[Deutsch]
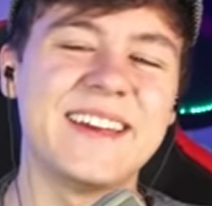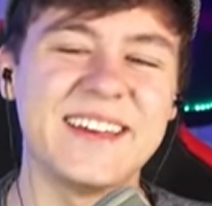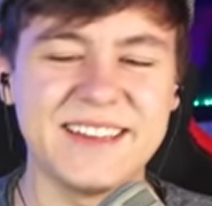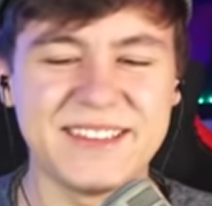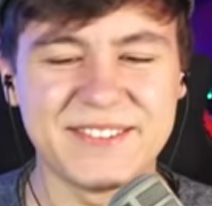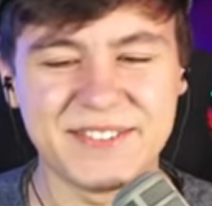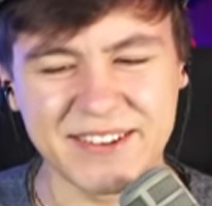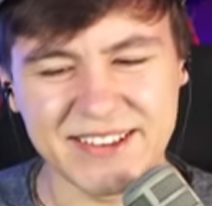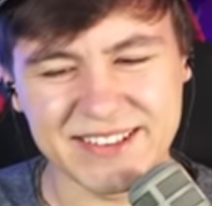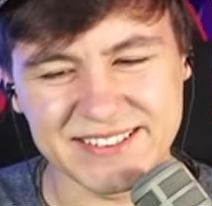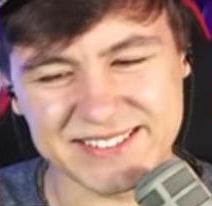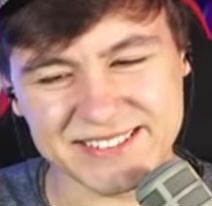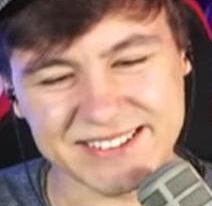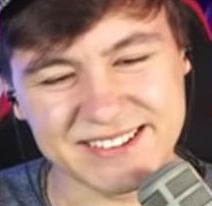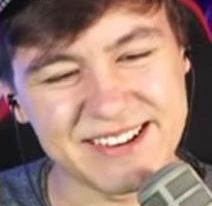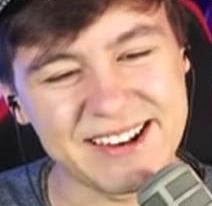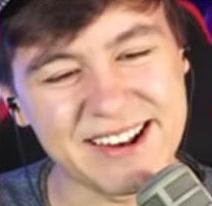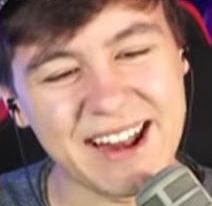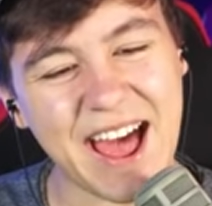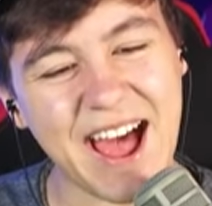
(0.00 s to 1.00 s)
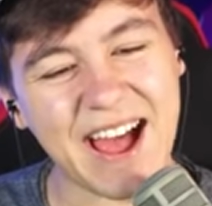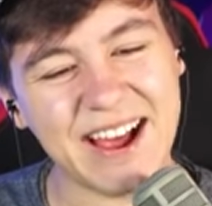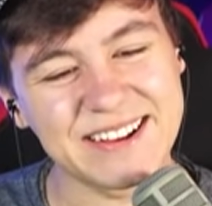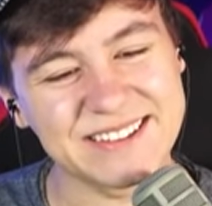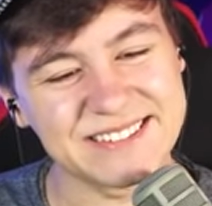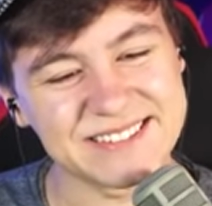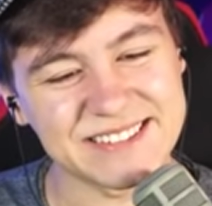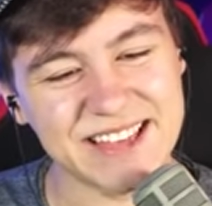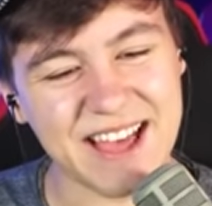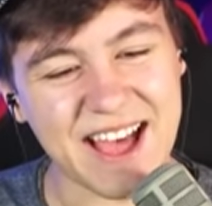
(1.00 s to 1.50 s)
ich bin zu
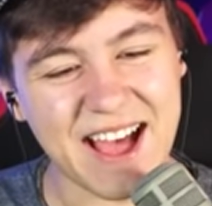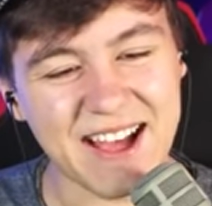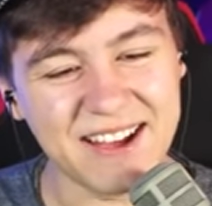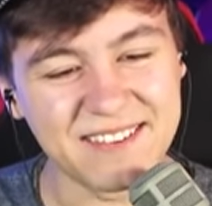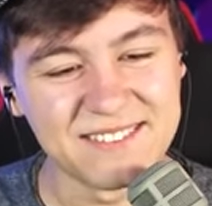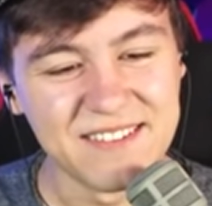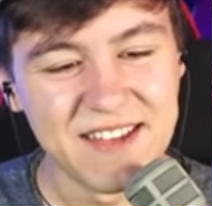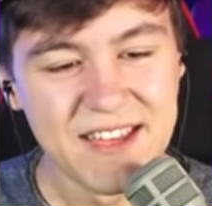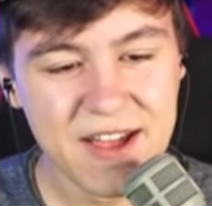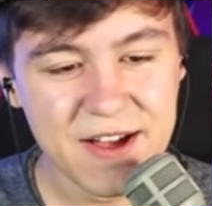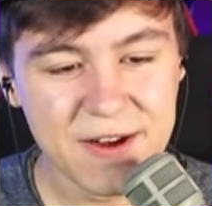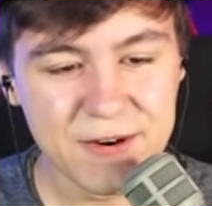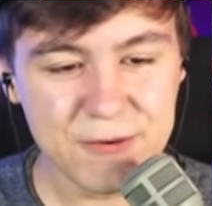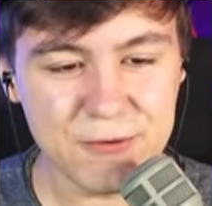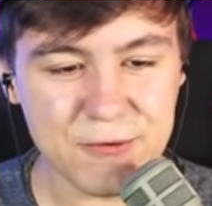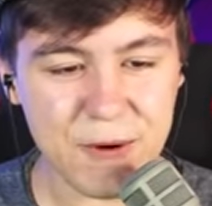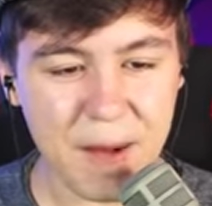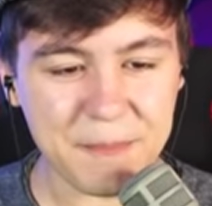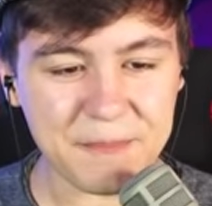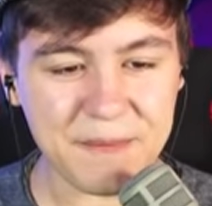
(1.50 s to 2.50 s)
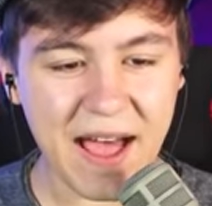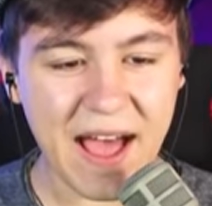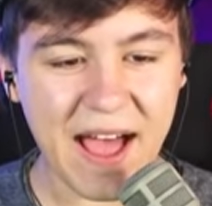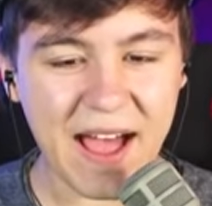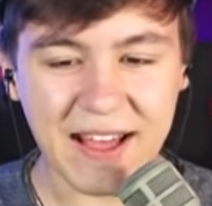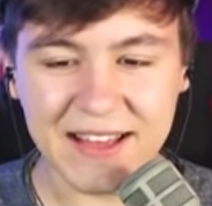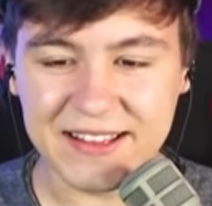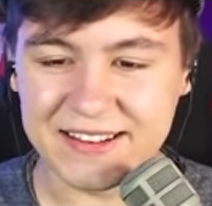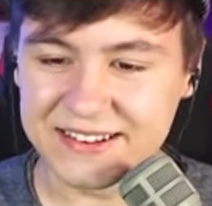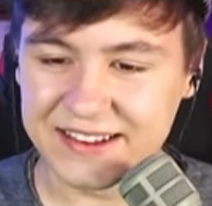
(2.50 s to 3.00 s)
langsam.
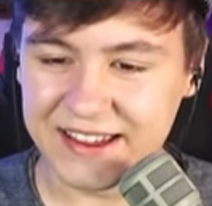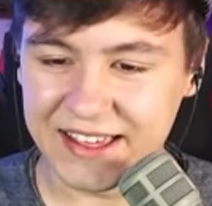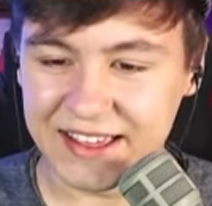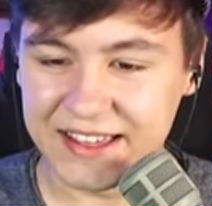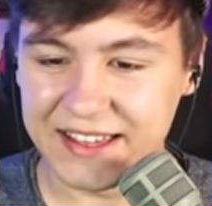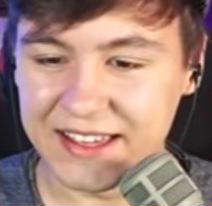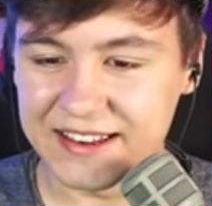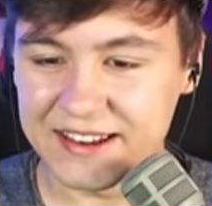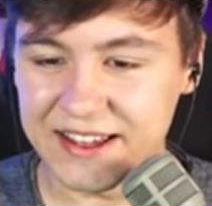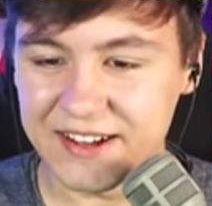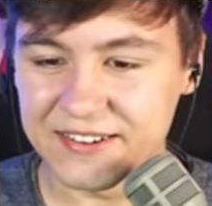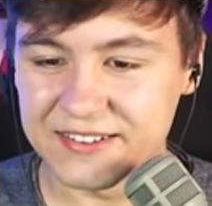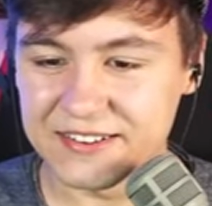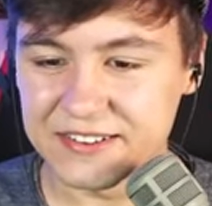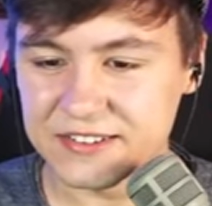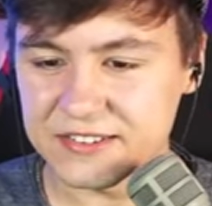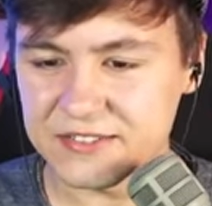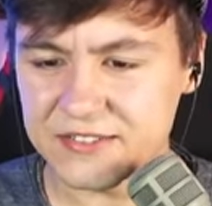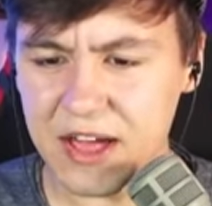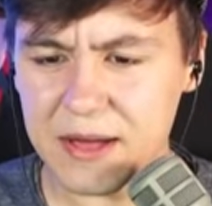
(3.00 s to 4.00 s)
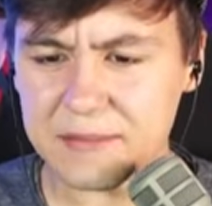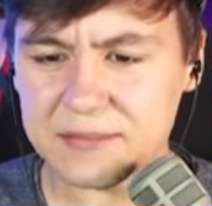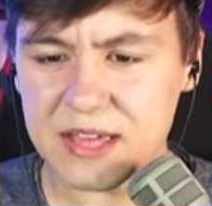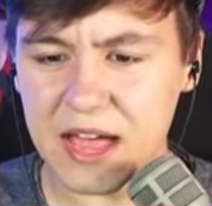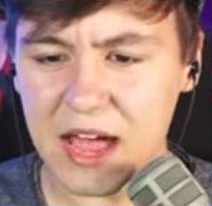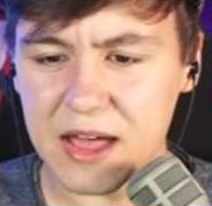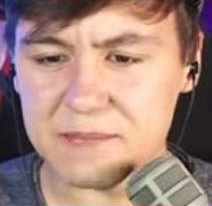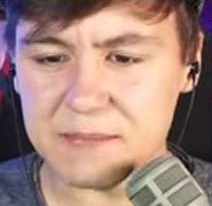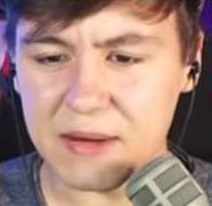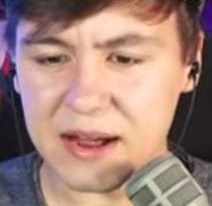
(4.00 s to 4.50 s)
Wuppa! Nee, geht auch nicht. Wir haben
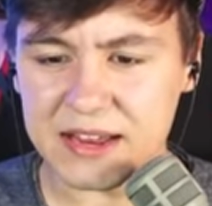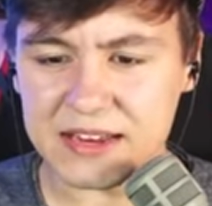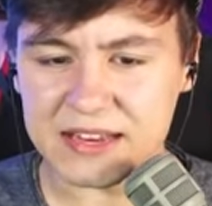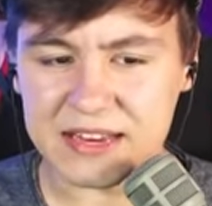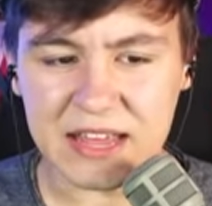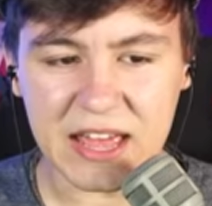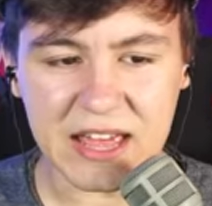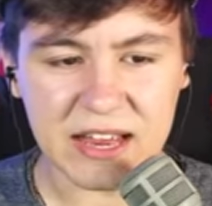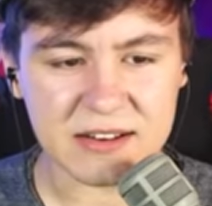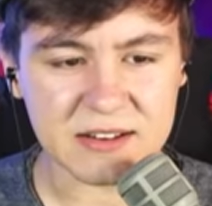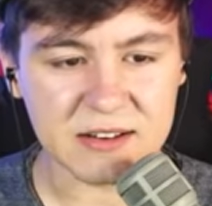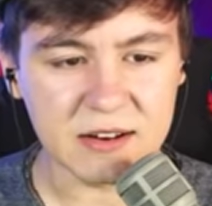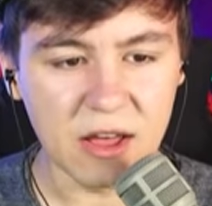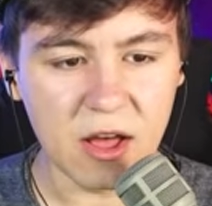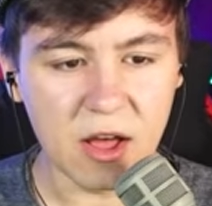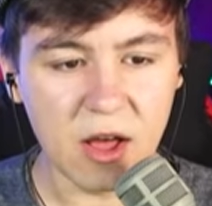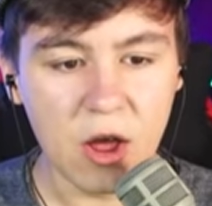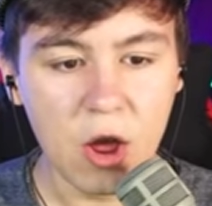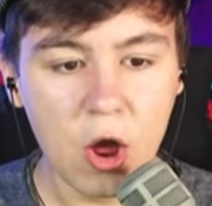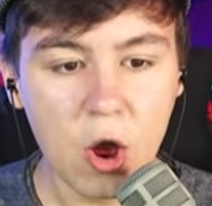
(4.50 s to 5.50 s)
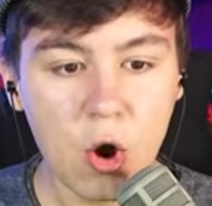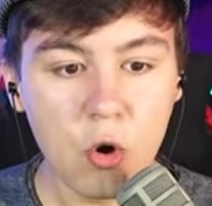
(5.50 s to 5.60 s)
hier einen Magneten, ne?